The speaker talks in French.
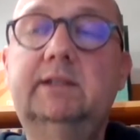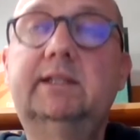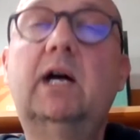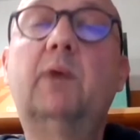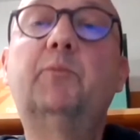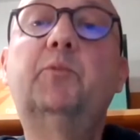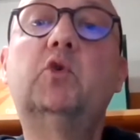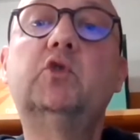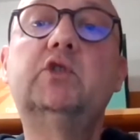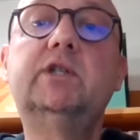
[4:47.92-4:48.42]
C'est
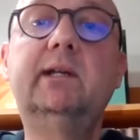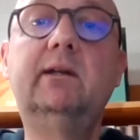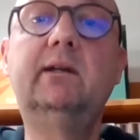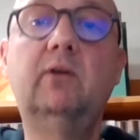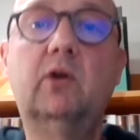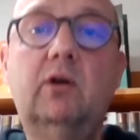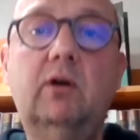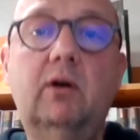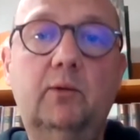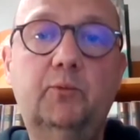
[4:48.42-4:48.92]
un projet qui est
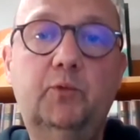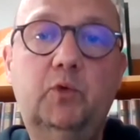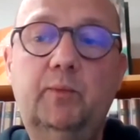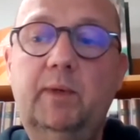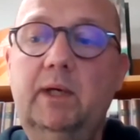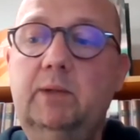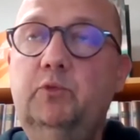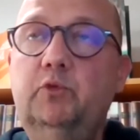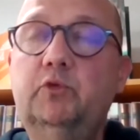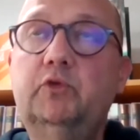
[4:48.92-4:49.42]
encore un peu
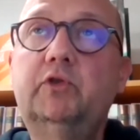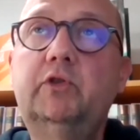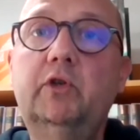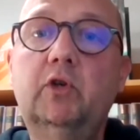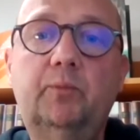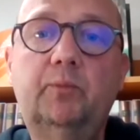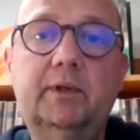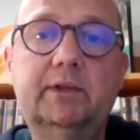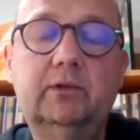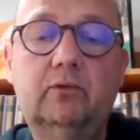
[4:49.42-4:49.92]

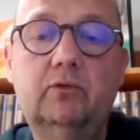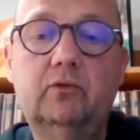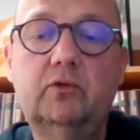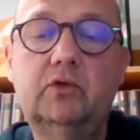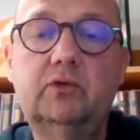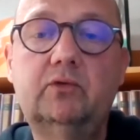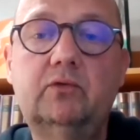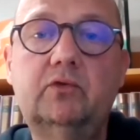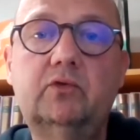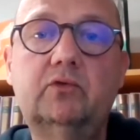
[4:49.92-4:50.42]
balbutiant parce que
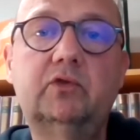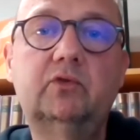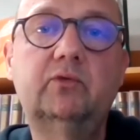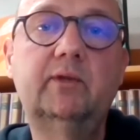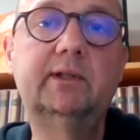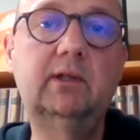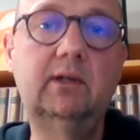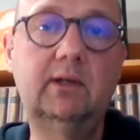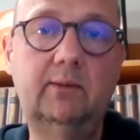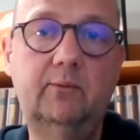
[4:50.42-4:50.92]
je,
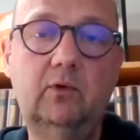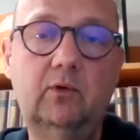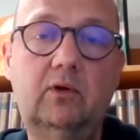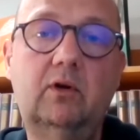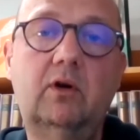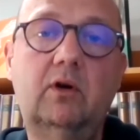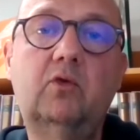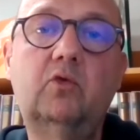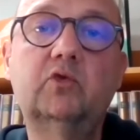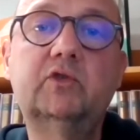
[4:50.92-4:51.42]
souhaite quand même
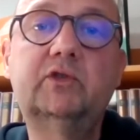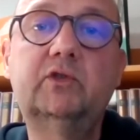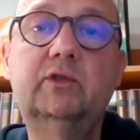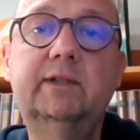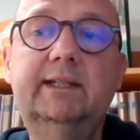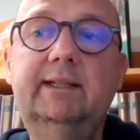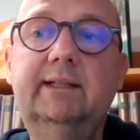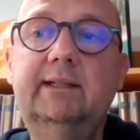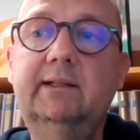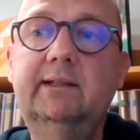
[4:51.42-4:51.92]
encore
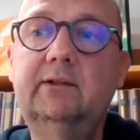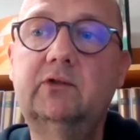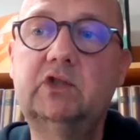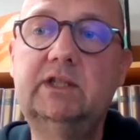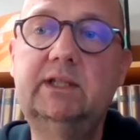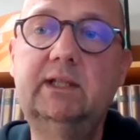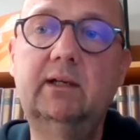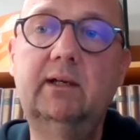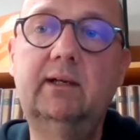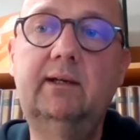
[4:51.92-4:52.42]
consolider, je
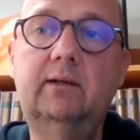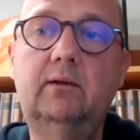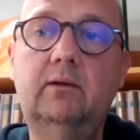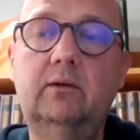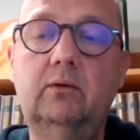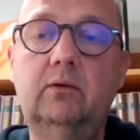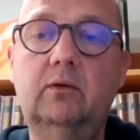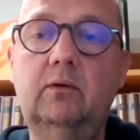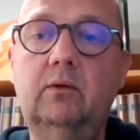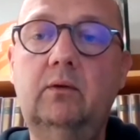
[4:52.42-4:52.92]
dirais,
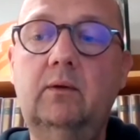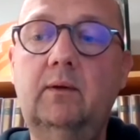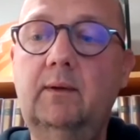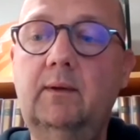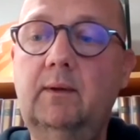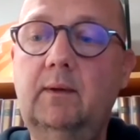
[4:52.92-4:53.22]
euh,